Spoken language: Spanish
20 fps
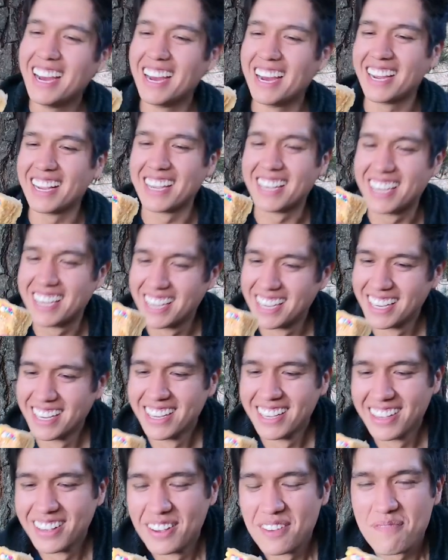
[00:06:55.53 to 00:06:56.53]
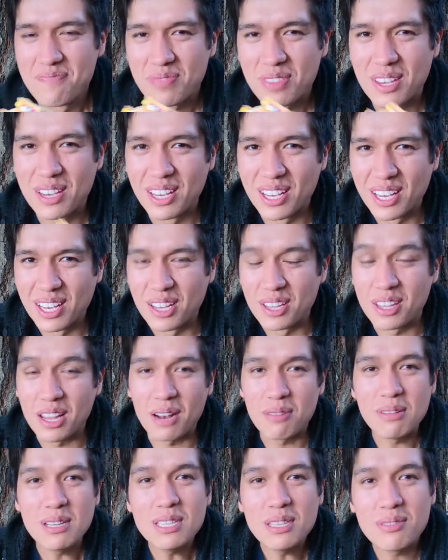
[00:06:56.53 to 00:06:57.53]
Ay, eh,
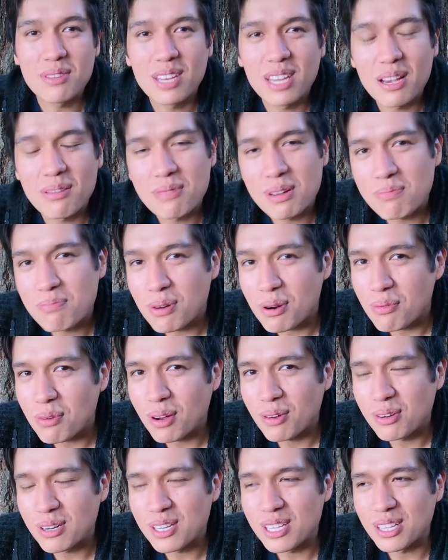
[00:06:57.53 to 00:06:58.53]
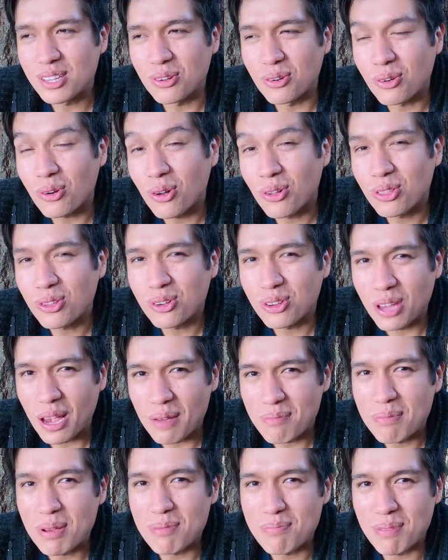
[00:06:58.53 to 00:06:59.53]
tal vez debería haber probado el turrón
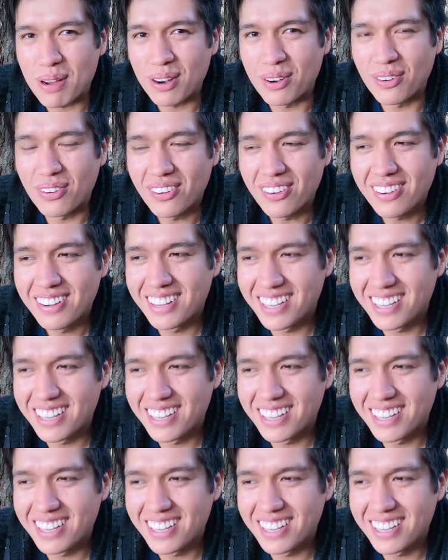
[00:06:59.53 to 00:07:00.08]
Doña Pepa, ¿no?